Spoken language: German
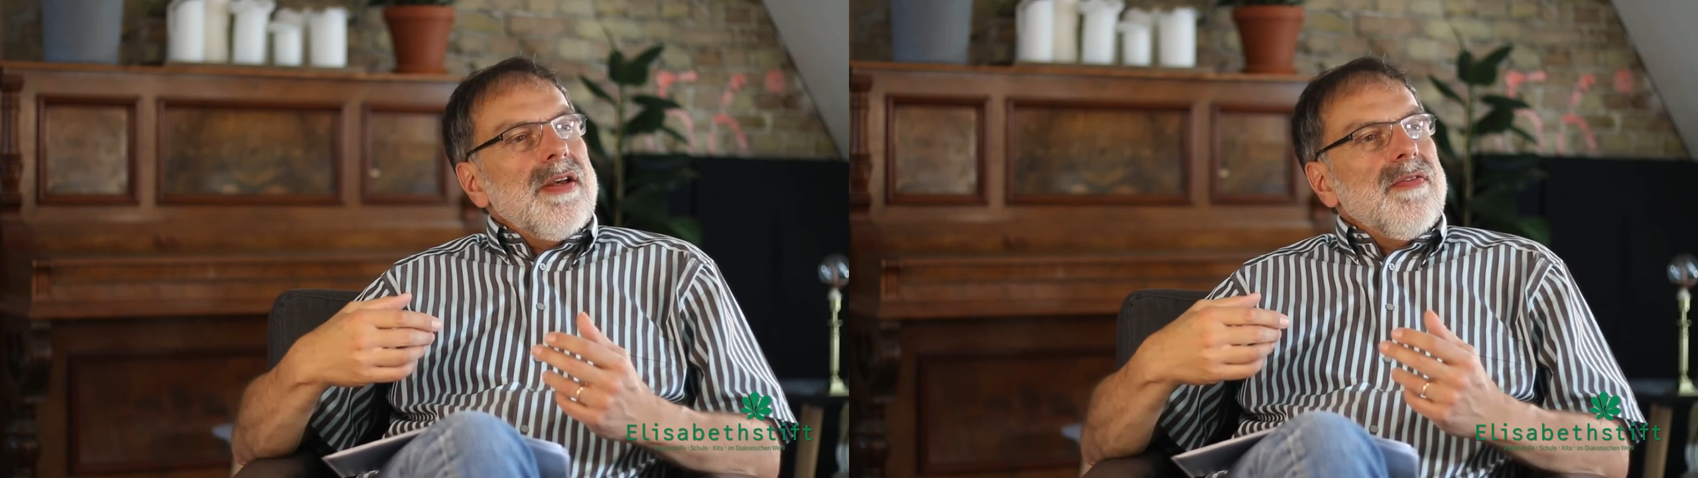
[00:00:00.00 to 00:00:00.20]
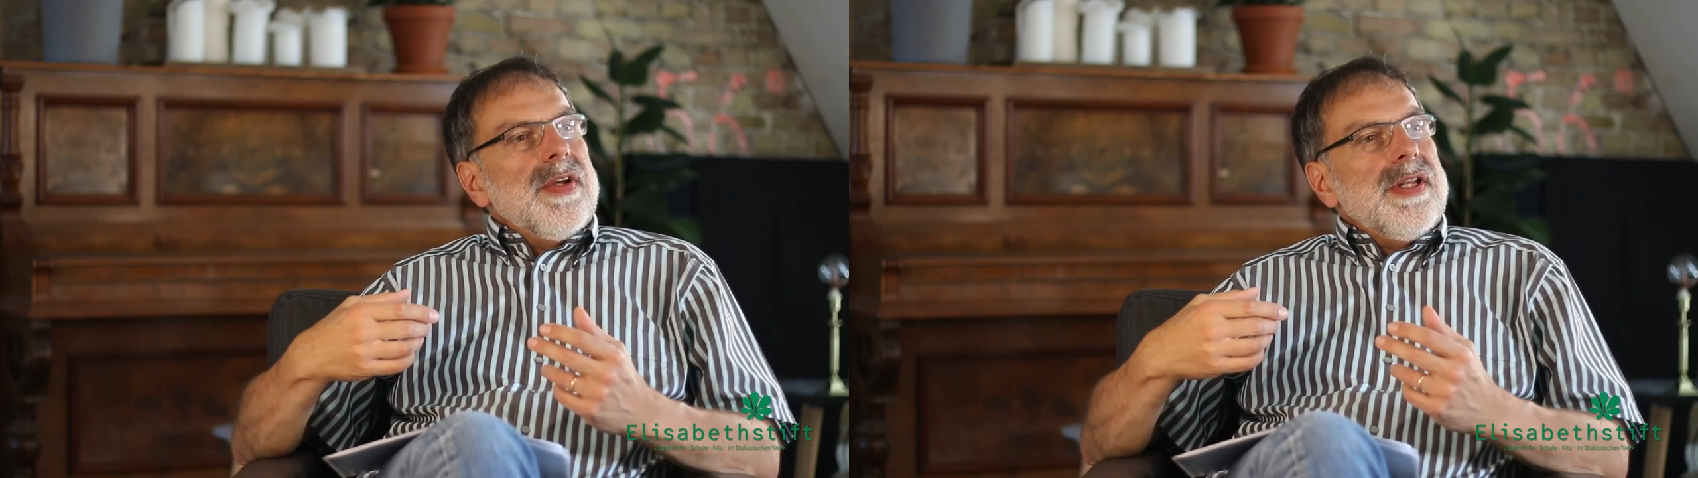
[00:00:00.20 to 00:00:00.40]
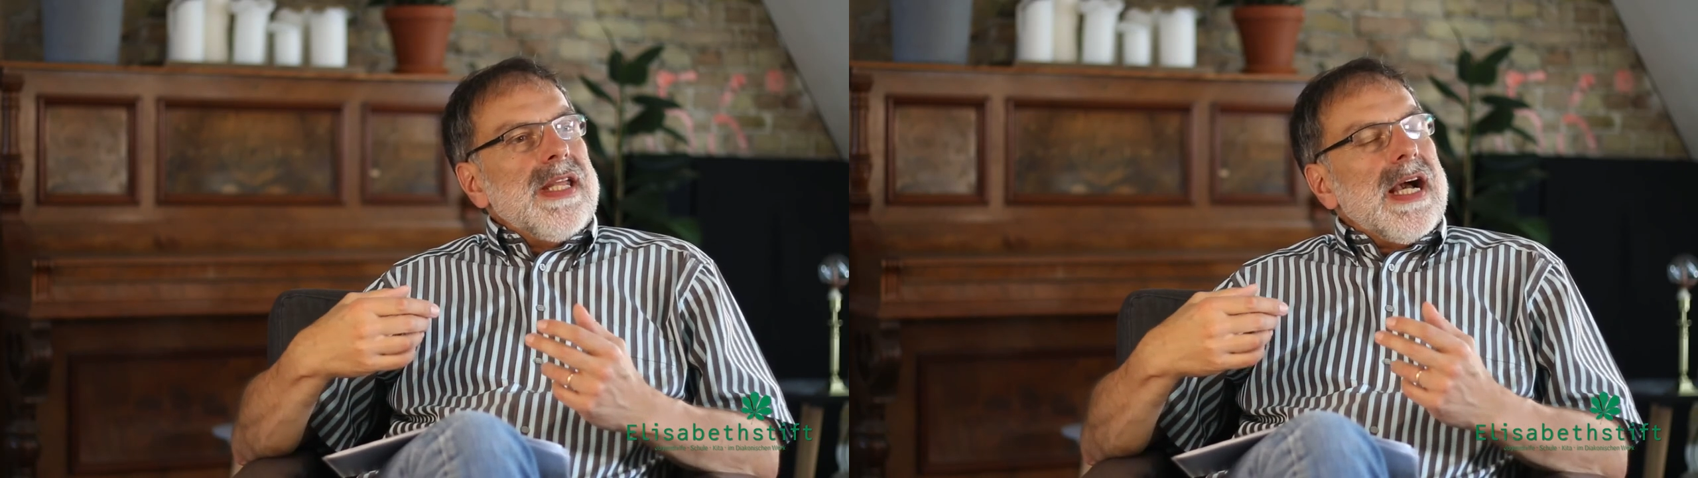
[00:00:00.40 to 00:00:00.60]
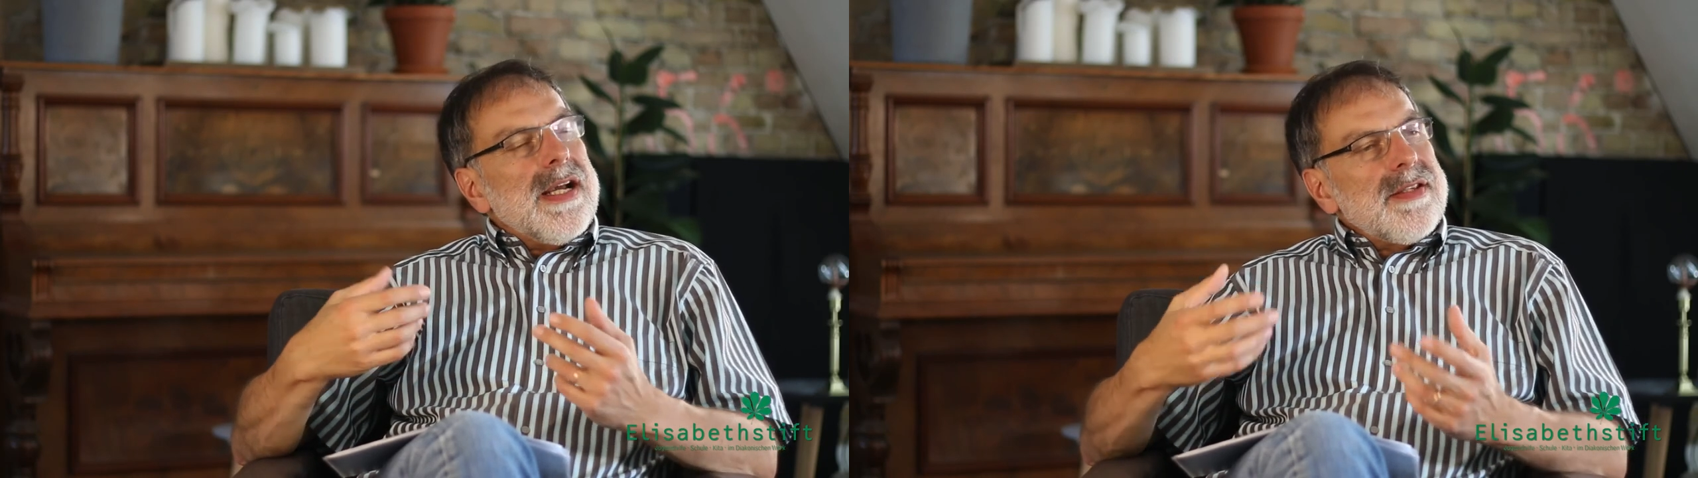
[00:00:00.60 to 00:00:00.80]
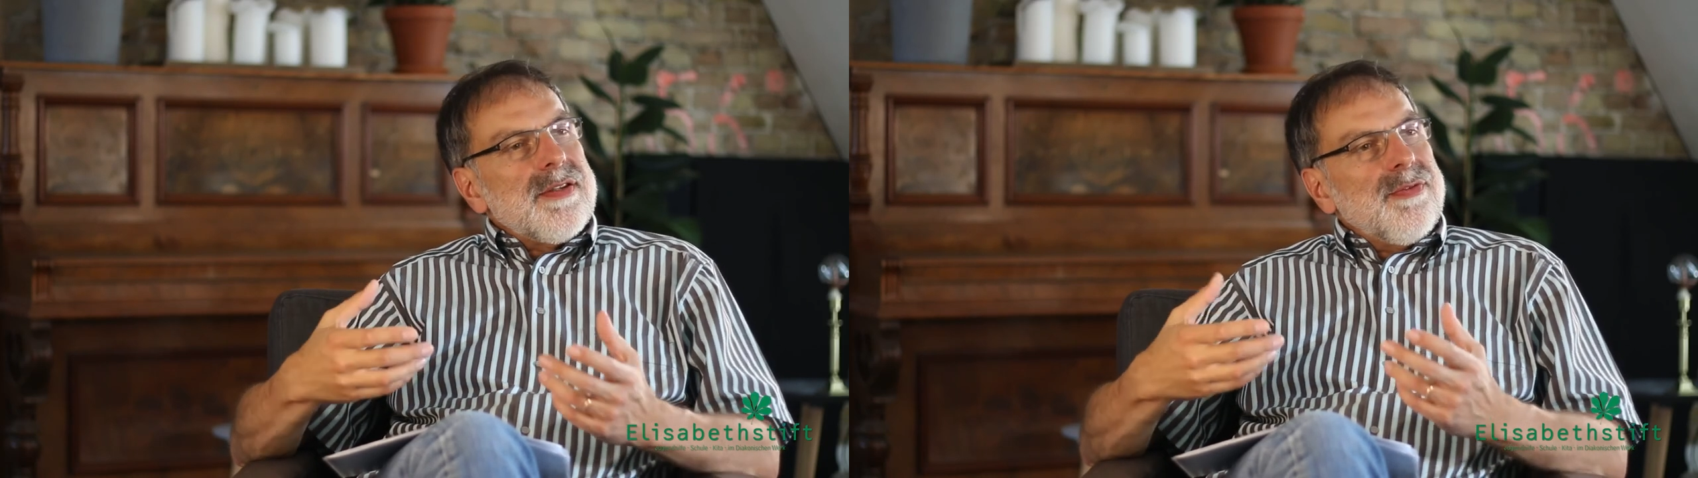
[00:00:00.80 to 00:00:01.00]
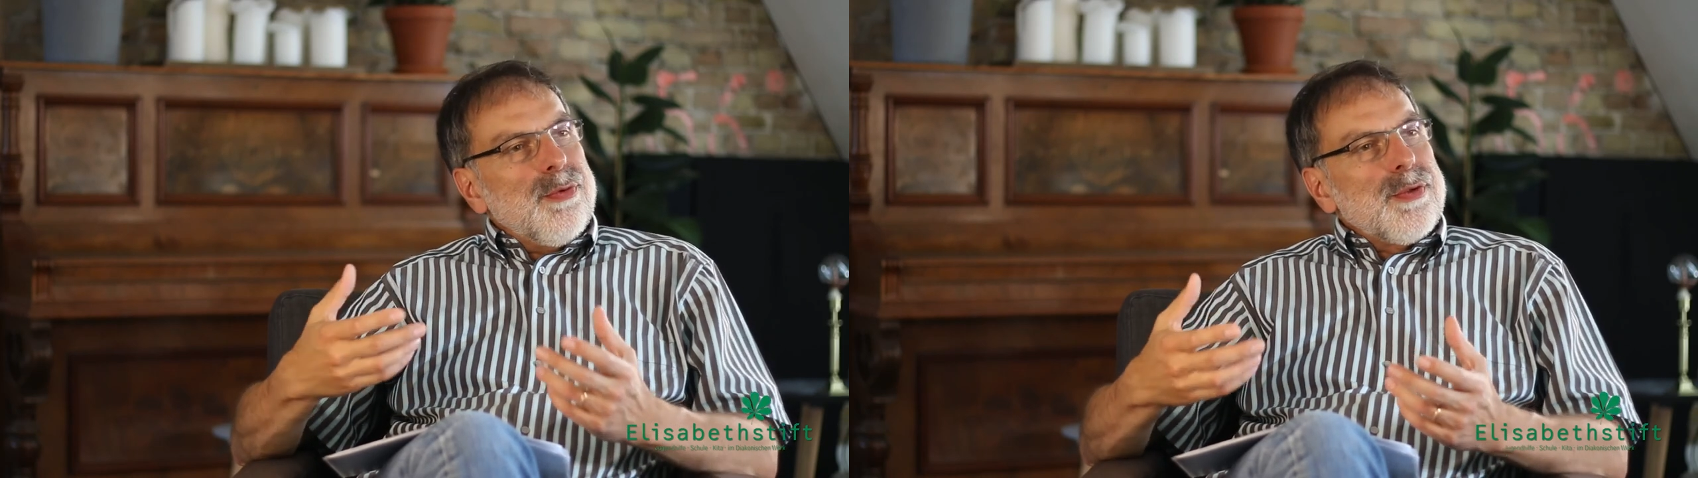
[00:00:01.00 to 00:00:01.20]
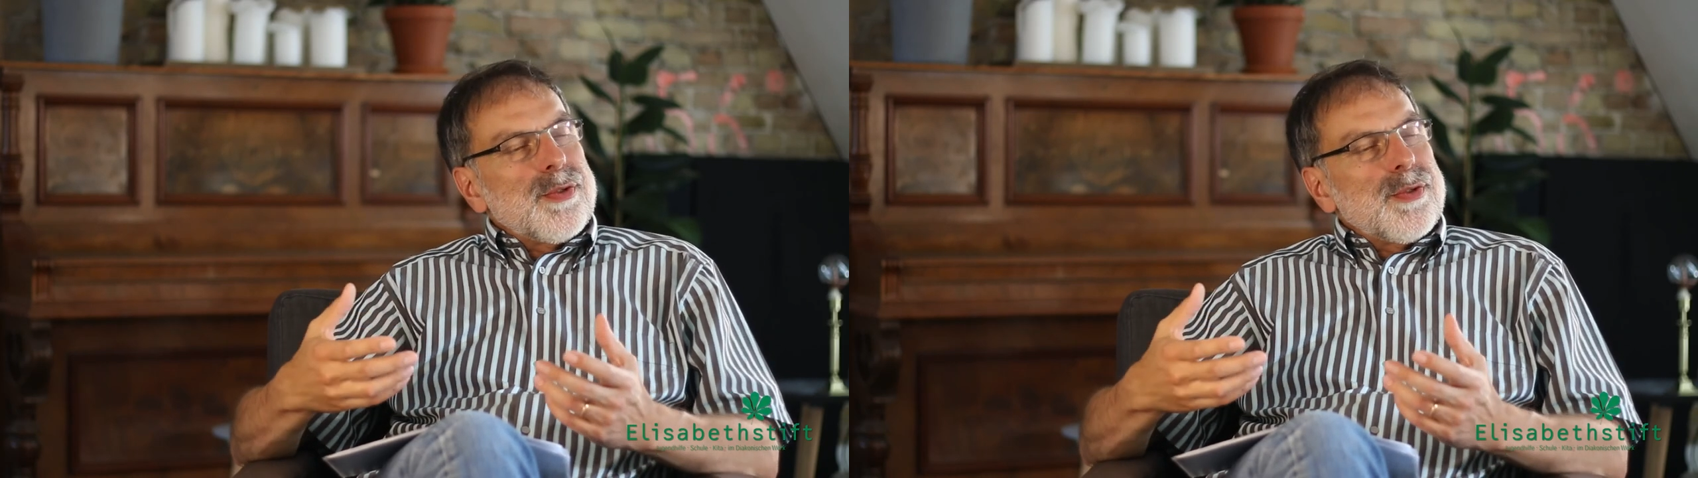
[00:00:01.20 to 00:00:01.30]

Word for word: wenn die heiße Wut